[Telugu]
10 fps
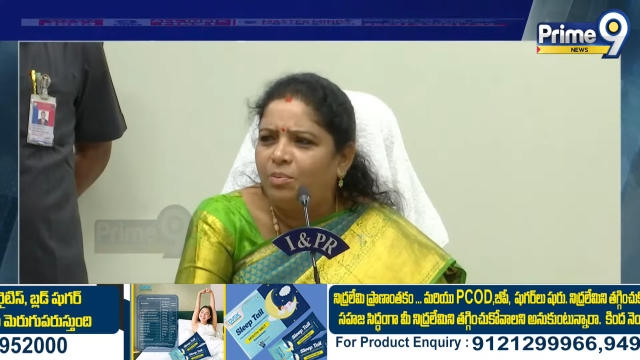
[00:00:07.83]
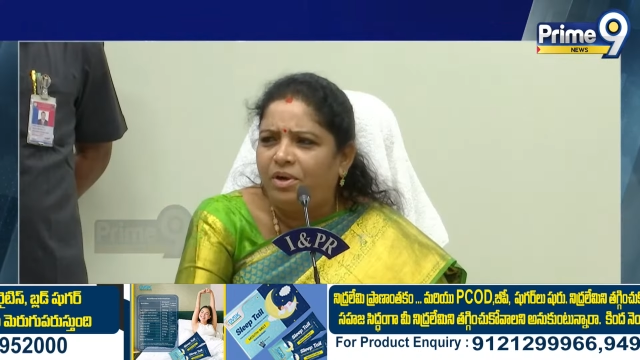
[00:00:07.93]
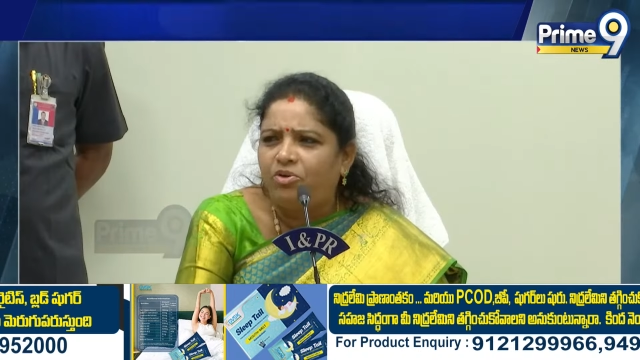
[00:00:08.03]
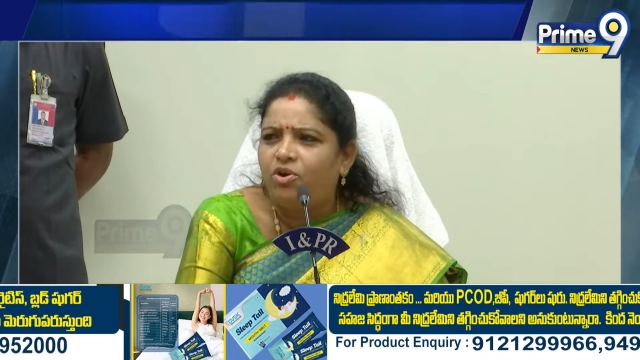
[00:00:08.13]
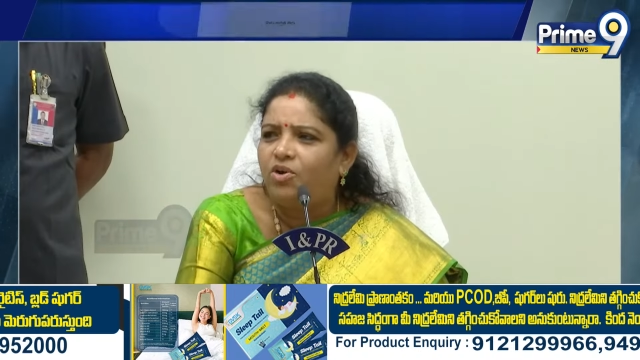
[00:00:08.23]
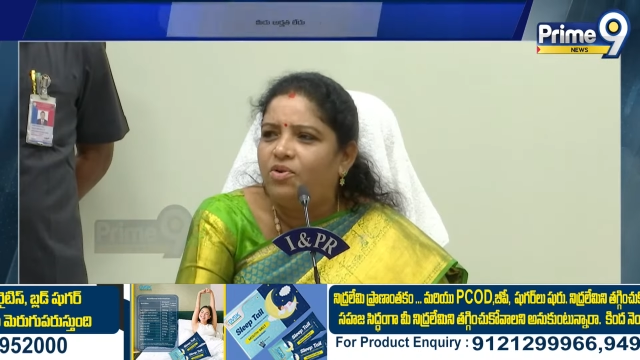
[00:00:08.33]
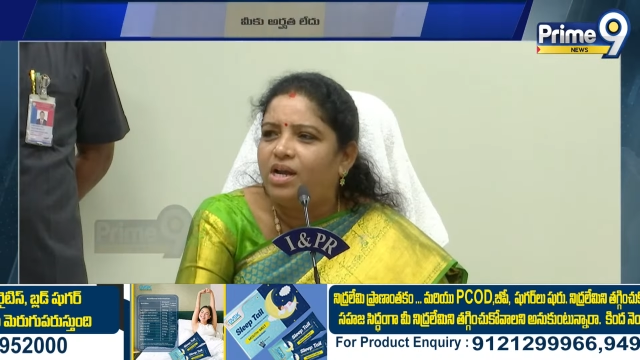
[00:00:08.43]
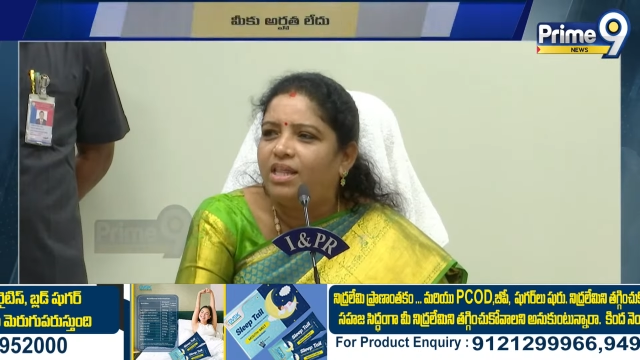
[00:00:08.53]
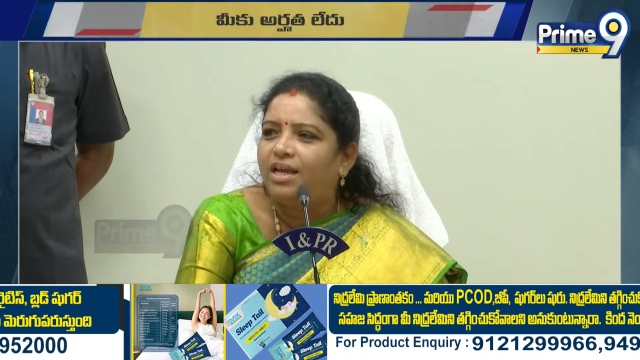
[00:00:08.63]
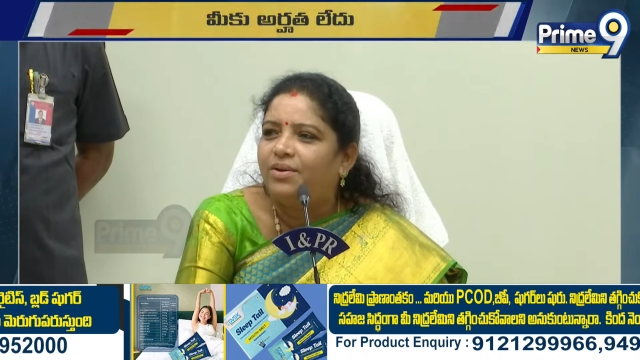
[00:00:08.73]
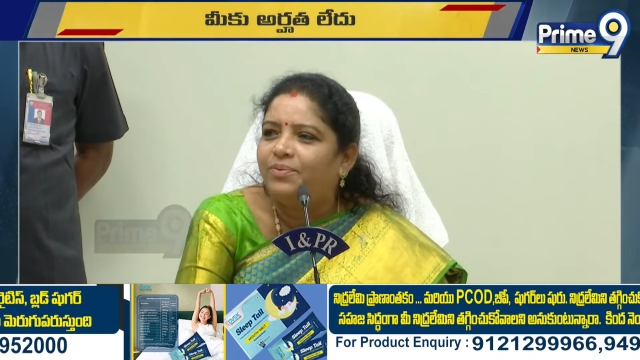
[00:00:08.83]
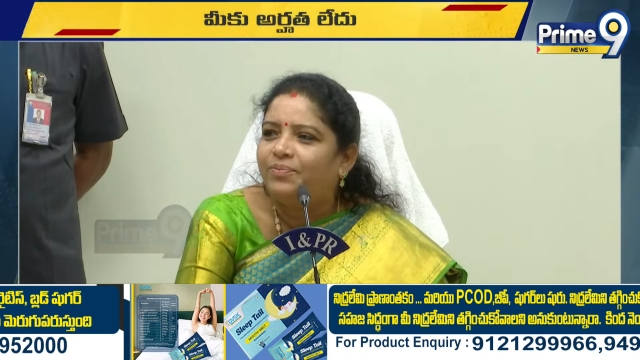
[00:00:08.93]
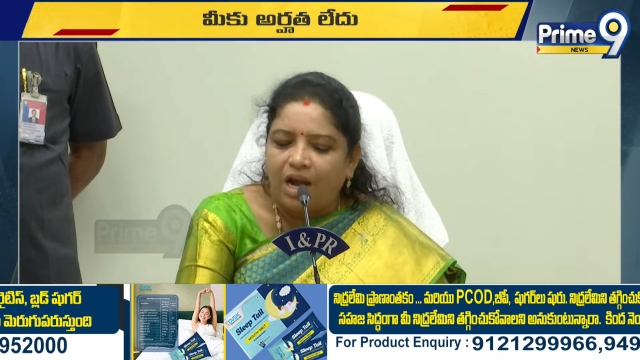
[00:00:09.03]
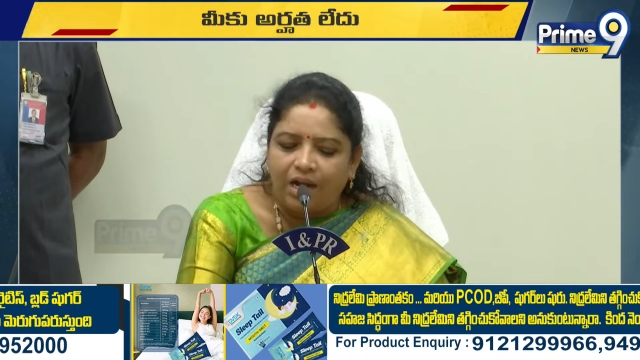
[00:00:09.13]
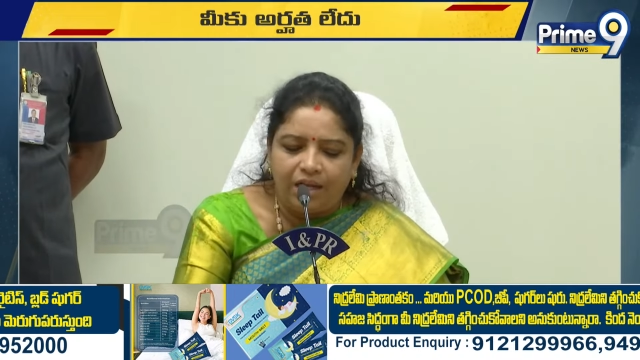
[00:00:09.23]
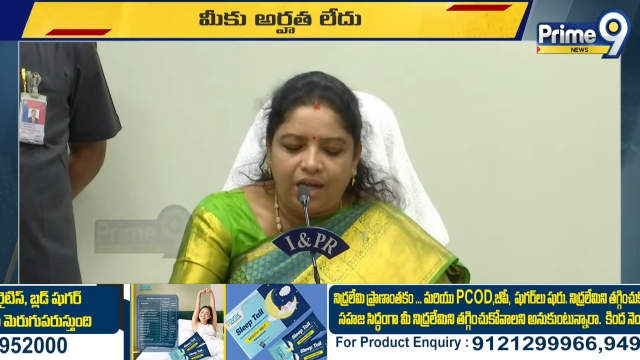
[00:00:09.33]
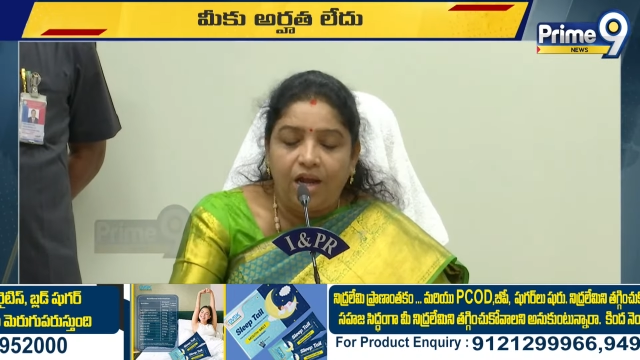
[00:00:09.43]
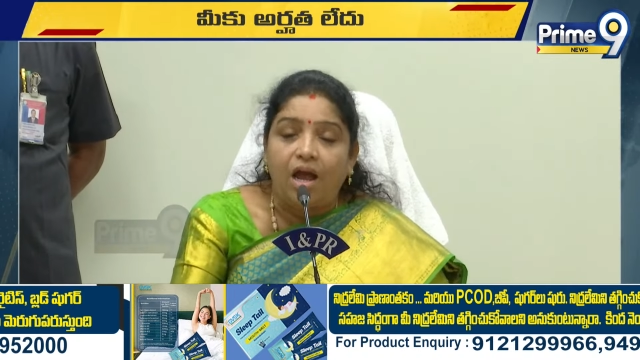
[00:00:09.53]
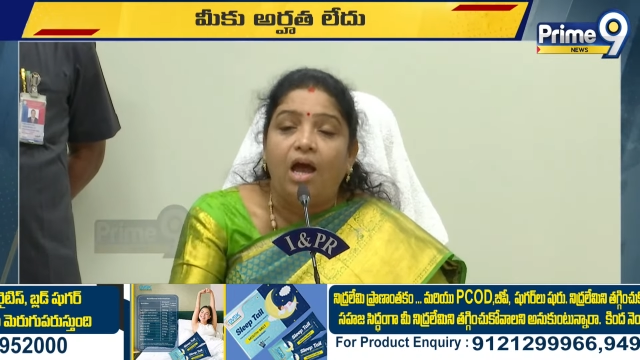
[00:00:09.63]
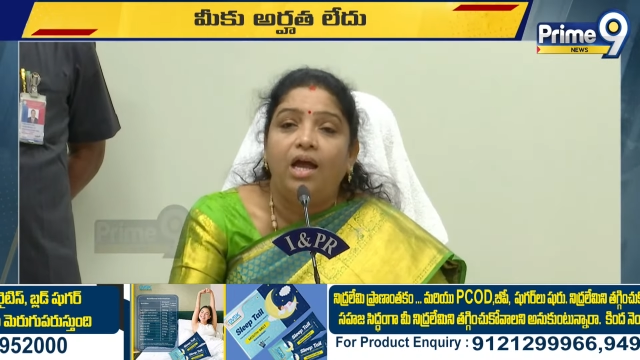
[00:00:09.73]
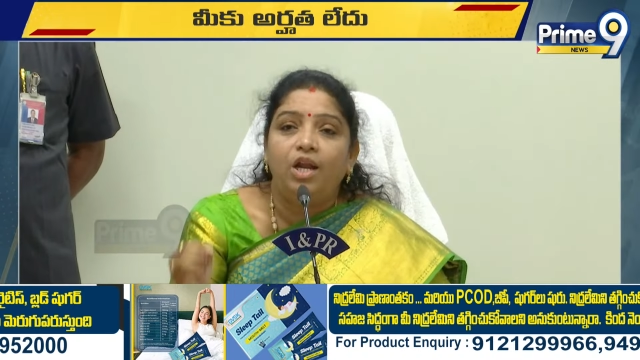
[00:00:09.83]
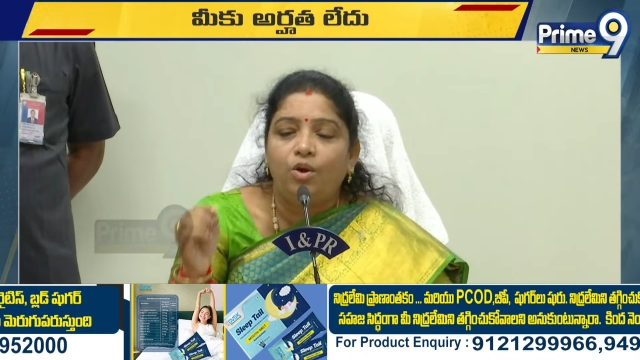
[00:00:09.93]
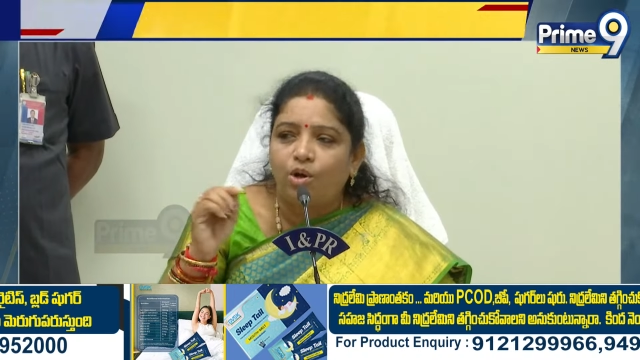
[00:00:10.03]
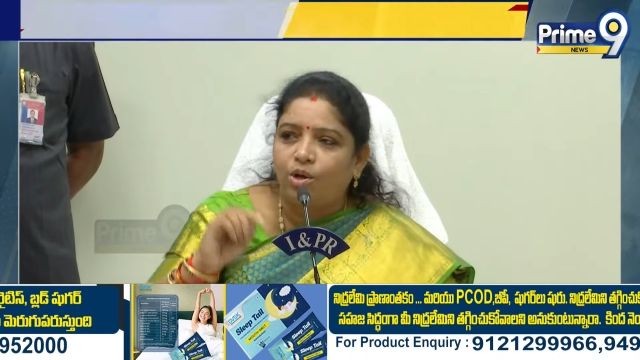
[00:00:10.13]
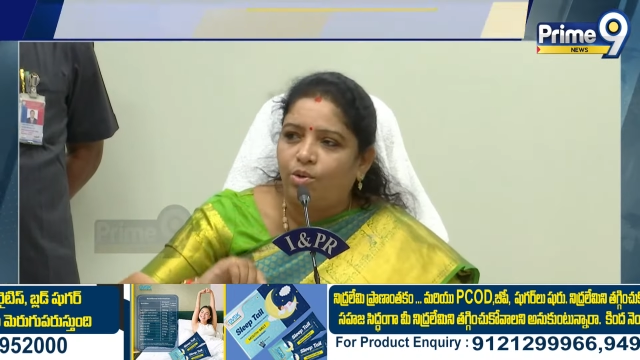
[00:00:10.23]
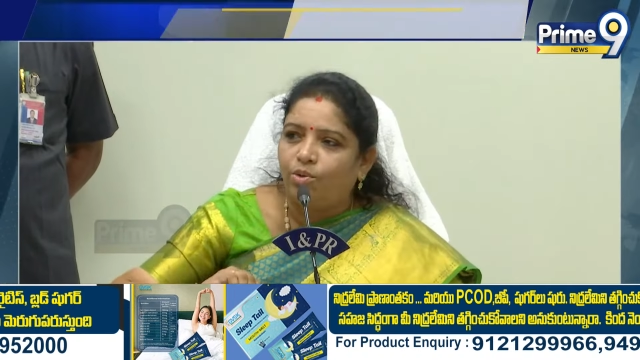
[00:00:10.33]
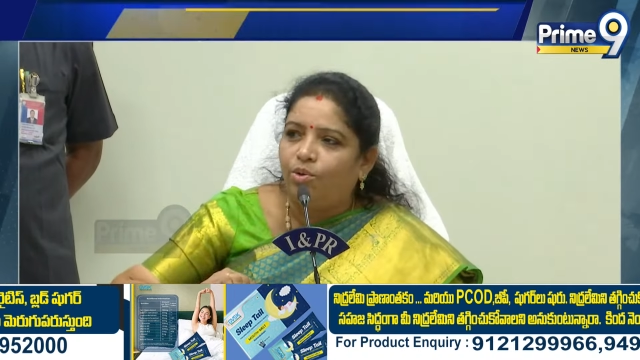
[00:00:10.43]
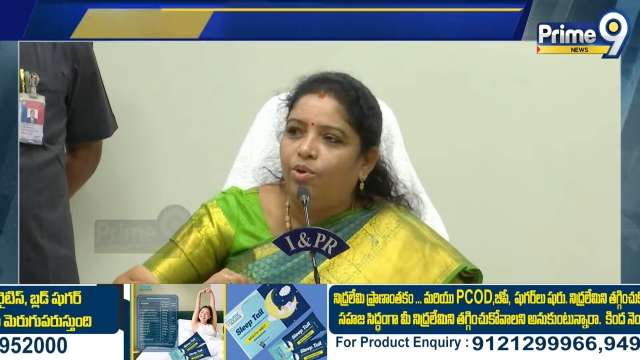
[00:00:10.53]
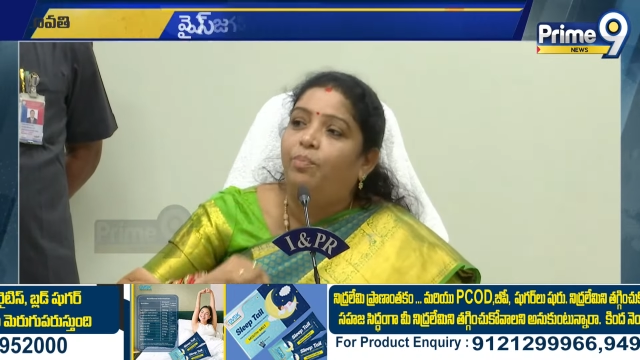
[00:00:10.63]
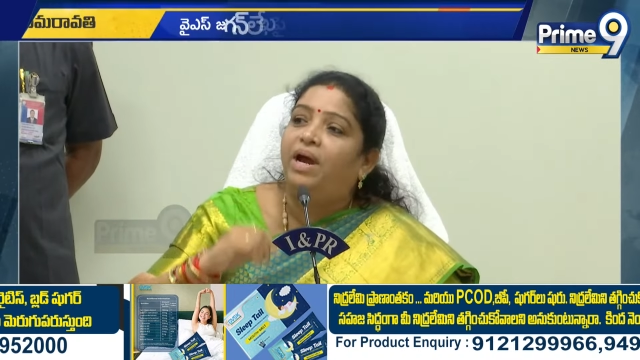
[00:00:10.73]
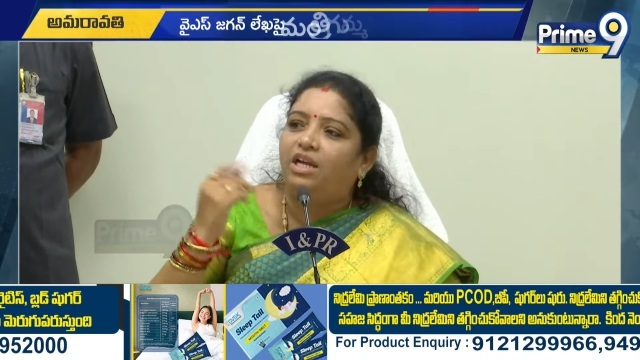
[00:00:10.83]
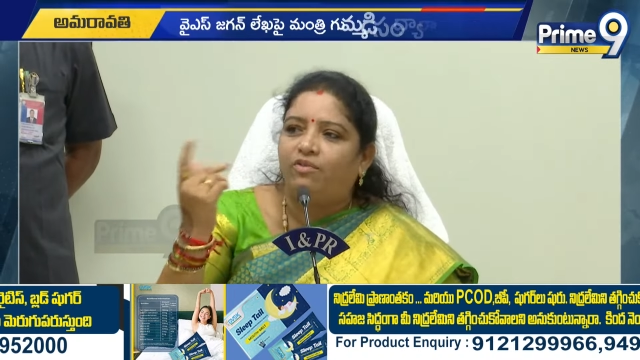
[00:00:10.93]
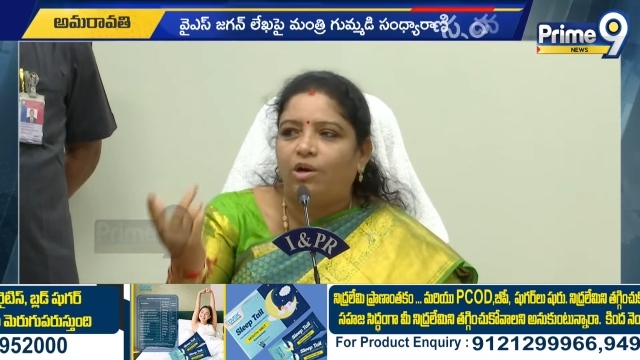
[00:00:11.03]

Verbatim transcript: ప్రమాణ స్వీకారం రోజు ఆయన పేరే ఆయన మరిచిపోయారని